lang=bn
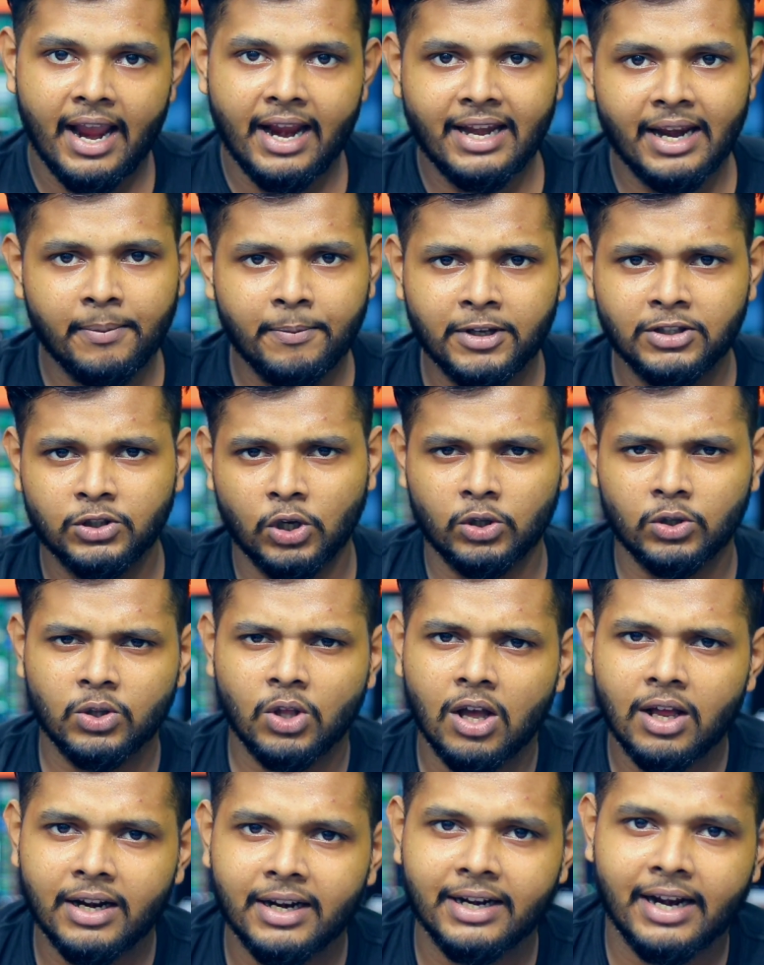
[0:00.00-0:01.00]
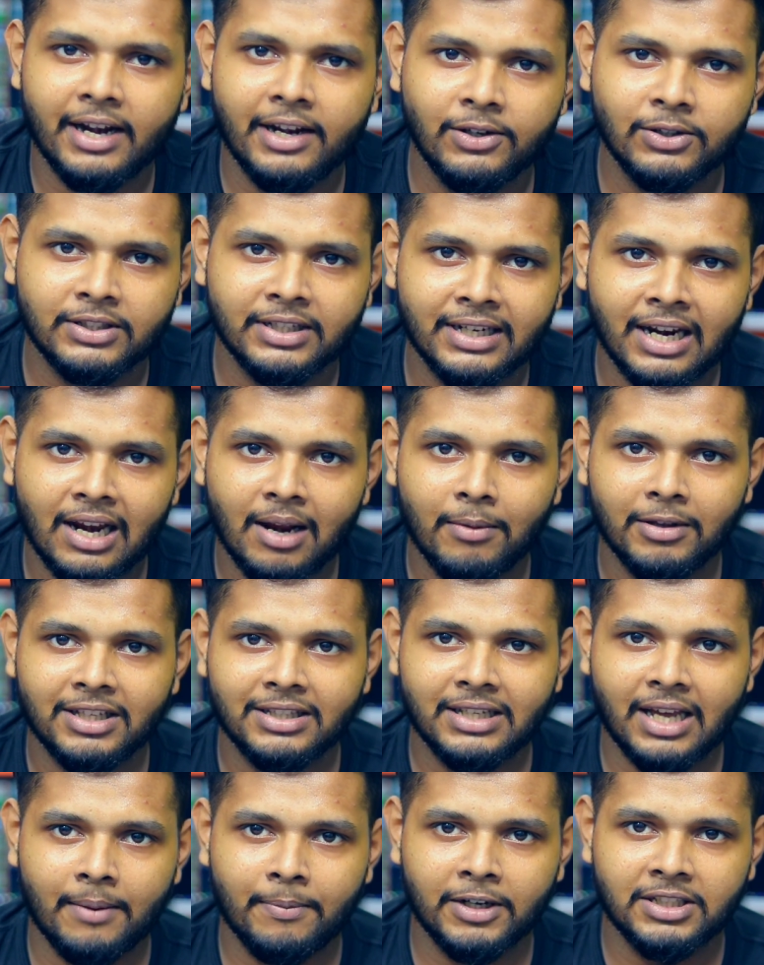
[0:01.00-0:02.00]
এই টাইপের যত ধরনের রেডিও সিগনাল
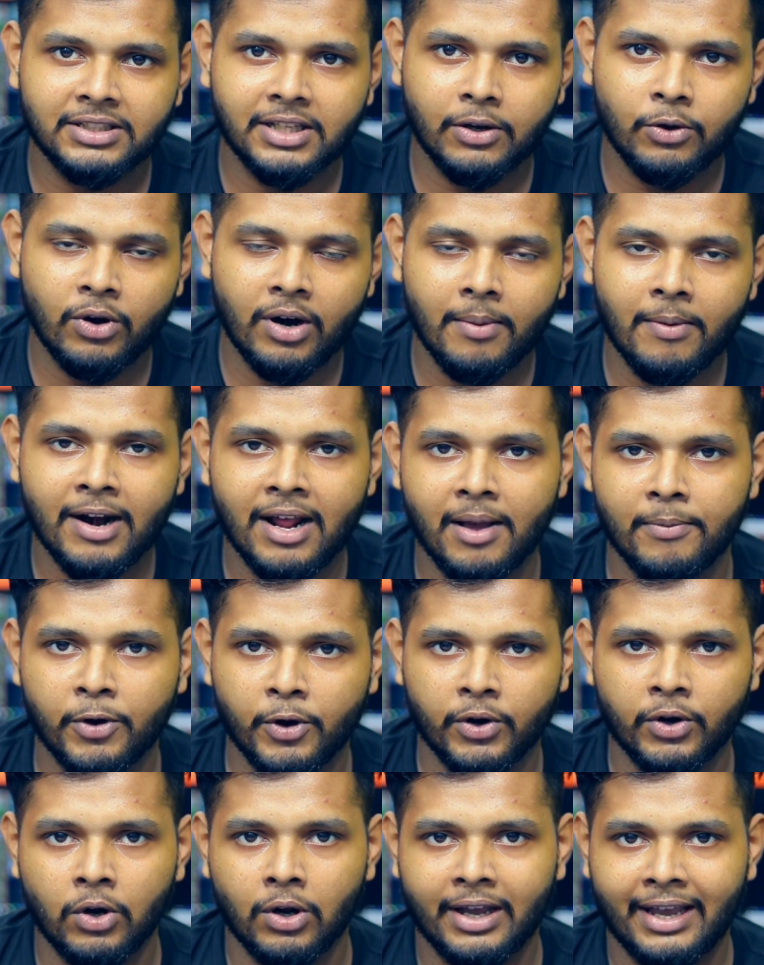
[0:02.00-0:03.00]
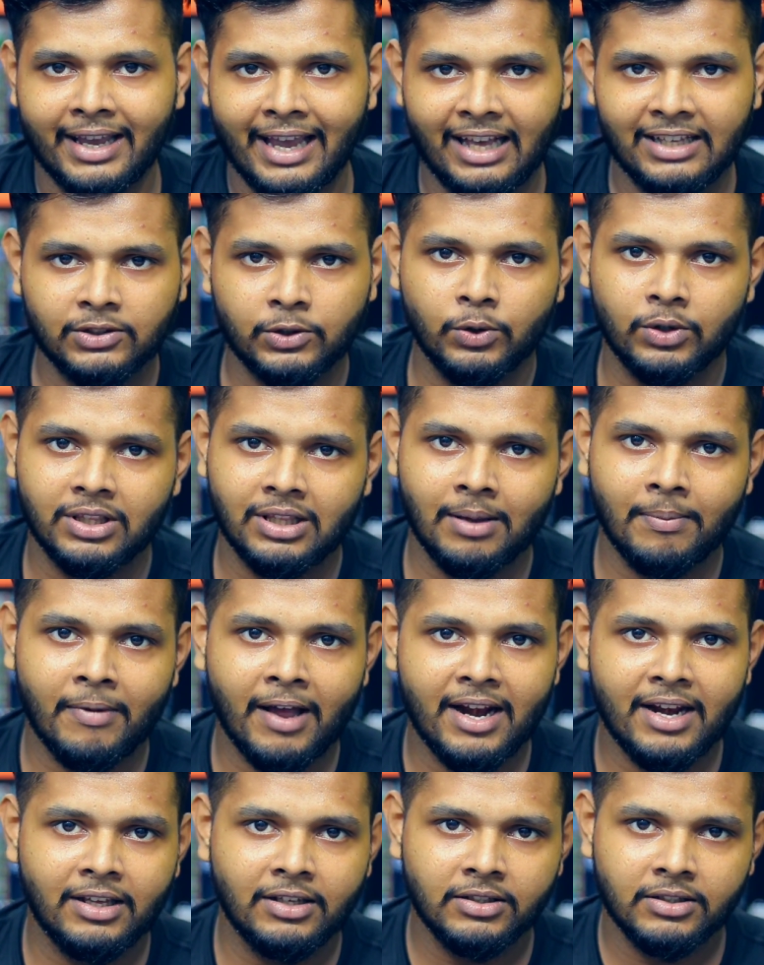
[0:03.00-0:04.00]
আমাদের চারপাশ দিয়ে ঘুরে বেড়ায় আমরা ওইগুলোকে ক্যাশ করতে
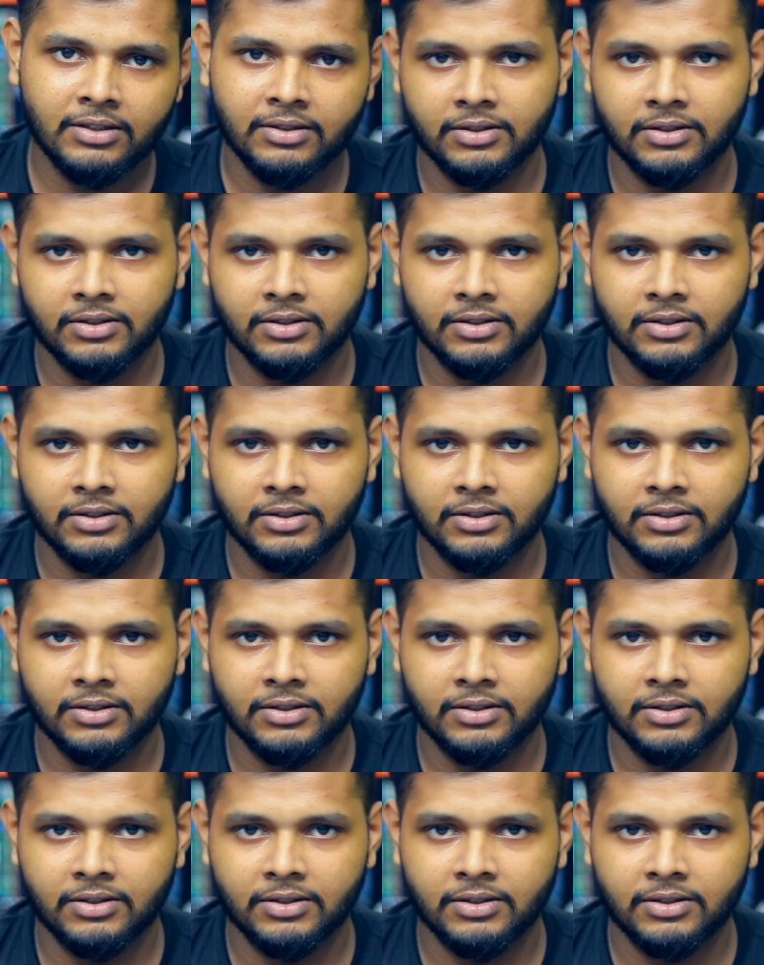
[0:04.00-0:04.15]
পারি